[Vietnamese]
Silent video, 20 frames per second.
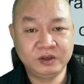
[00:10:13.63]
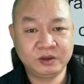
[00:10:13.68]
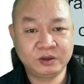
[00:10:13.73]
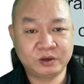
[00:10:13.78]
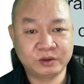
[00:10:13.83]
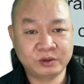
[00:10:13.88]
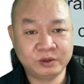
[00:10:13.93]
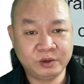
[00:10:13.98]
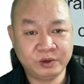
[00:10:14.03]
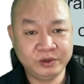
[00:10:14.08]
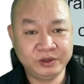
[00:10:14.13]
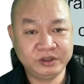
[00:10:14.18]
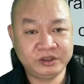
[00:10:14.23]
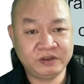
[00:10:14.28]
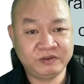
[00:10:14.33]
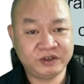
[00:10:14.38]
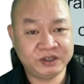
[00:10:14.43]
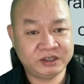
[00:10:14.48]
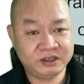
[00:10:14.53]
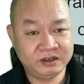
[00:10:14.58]
có tội
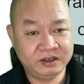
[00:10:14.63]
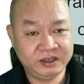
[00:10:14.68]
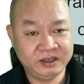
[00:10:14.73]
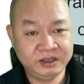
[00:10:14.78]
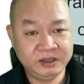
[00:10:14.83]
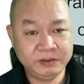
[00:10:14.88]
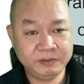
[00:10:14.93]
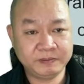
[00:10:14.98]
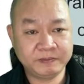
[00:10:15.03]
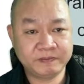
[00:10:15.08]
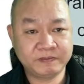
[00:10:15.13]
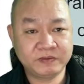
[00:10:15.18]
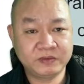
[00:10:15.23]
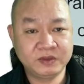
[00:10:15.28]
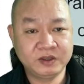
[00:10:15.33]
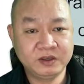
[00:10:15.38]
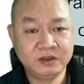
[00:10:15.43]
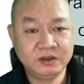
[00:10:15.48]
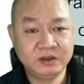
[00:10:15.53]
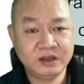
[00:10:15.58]
thì phải xử lý,
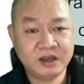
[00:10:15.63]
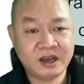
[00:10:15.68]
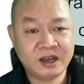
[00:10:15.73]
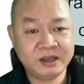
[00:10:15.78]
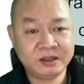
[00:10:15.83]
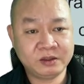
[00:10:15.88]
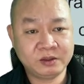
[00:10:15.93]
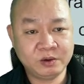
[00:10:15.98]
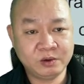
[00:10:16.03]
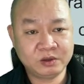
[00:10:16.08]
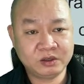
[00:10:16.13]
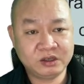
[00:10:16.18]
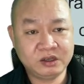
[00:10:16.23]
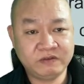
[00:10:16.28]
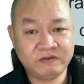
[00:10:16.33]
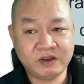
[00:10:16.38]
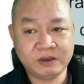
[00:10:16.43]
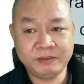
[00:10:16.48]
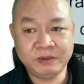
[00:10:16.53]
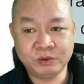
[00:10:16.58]
ai tốt
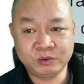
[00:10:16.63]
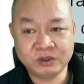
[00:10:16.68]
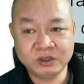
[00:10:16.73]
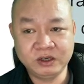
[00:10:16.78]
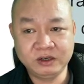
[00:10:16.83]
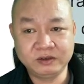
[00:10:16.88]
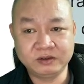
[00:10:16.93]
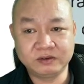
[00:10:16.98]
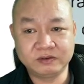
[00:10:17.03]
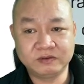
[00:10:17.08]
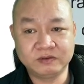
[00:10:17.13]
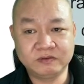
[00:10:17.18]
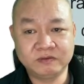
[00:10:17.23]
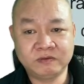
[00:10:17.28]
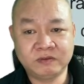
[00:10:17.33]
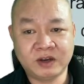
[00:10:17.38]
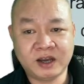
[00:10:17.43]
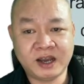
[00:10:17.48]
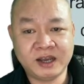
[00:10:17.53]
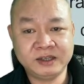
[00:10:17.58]
thì phải biểu dương,
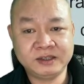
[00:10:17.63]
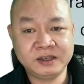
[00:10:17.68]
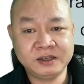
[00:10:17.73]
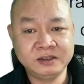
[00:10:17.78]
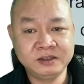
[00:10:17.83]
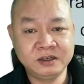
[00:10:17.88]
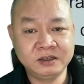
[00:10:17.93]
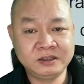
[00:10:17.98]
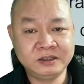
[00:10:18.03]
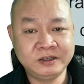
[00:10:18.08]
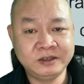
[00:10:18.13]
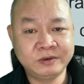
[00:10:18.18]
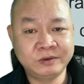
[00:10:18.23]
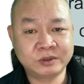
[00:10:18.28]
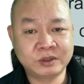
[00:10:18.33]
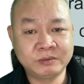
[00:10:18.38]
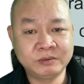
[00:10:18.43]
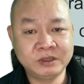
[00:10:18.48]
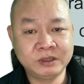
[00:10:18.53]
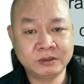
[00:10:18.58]
và ai xây dựng
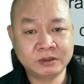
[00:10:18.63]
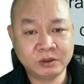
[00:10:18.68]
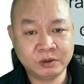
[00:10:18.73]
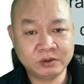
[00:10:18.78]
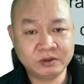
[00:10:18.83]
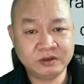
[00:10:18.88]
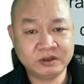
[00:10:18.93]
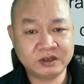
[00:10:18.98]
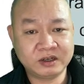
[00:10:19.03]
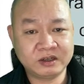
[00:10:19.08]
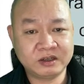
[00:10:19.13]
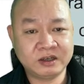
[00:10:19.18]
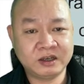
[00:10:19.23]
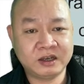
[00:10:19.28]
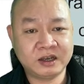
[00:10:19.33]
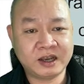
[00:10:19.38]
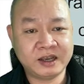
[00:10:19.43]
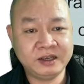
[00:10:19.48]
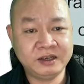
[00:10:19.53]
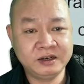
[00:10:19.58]
nhiều tấm gương tốt
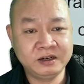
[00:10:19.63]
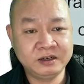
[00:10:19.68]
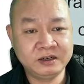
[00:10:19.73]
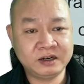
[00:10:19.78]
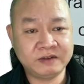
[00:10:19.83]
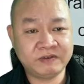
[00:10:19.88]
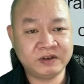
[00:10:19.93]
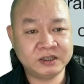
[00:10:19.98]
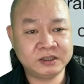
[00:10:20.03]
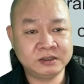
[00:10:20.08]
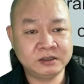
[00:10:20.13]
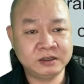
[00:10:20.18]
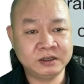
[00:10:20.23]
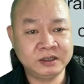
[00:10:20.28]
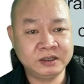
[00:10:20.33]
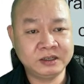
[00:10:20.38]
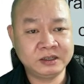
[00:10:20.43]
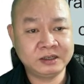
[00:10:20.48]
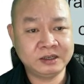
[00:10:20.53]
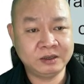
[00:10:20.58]
à, hay hơn là phải xử
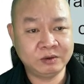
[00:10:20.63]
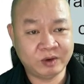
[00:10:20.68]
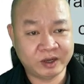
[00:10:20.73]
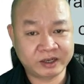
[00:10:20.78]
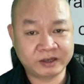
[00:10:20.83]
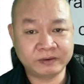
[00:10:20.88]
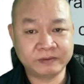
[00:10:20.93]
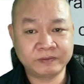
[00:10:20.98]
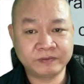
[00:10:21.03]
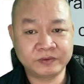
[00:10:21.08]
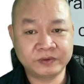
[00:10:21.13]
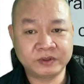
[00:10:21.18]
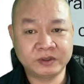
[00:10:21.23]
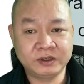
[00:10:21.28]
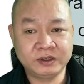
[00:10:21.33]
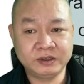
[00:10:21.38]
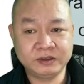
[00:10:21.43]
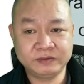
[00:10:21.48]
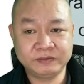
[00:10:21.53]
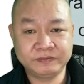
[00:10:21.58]
lý kỷ luật.
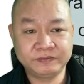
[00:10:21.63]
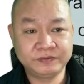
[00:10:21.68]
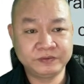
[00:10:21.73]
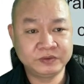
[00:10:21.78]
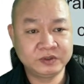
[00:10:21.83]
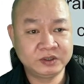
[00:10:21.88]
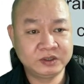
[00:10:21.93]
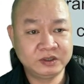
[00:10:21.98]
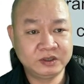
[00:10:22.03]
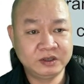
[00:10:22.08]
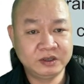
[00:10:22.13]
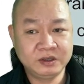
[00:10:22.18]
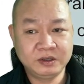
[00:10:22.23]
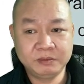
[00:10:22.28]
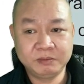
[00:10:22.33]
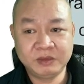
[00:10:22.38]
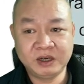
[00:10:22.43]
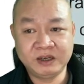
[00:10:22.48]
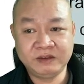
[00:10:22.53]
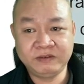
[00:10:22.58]
Đó.
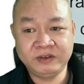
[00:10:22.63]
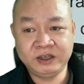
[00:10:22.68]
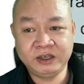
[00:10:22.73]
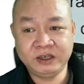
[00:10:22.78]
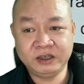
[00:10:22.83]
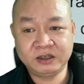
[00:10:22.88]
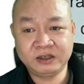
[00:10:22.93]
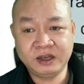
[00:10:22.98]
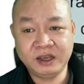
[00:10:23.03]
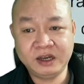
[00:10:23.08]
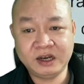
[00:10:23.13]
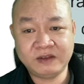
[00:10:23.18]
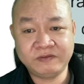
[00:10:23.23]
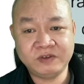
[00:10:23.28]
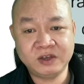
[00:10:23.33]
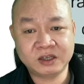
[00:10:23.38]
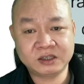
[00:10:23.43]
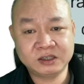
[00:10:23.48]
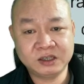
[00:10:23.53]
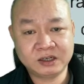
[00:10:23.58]
Bởi vì đây là
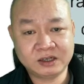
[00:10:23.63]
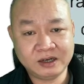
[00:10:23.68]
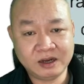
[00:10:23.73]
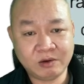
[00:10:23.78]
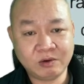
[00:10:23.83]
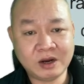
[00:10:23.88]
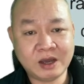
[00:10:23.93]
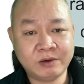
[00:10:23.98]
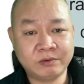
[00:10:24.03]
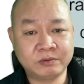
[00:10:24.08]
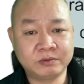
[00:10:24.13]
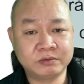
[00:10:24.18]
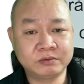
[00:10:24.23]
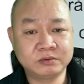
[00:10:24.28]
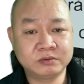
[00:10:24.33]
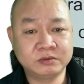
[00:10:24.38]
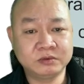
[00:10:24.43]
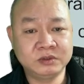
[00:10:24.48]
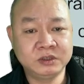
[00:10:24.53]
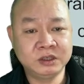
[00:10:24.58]
việc rất đau lòng
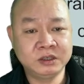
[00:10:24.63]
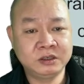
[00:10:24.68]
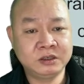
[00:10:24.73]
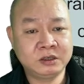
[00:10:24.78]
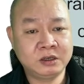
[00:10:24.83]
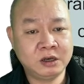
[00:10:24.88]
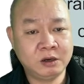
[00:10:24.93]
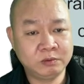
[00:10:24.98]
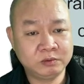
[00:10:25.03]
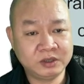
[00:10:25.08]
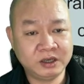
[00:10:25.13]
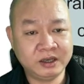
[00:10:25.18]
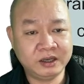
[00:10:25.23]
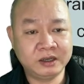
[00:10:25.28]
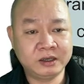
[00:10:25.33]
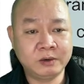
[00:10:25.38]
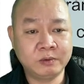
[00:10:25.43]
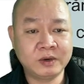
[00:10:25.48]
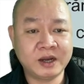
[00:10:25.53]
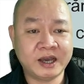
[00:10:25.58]
nhưng không
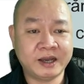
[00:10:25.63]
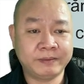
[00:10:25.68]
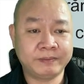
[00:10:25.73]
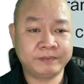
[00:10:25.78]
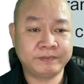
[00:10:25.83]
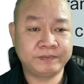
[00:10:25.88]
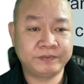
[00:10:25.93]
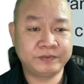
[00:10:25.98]
thể không làm.